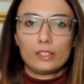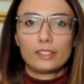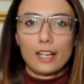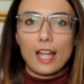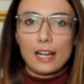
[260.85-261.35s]

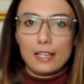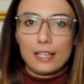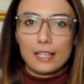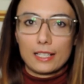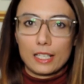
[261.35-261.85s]
oltre
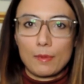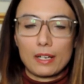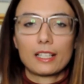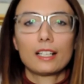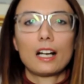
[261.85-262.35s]
alla
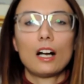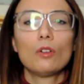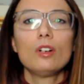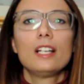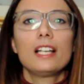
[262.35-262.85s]
crema al
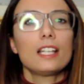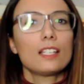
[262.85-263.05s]
cacao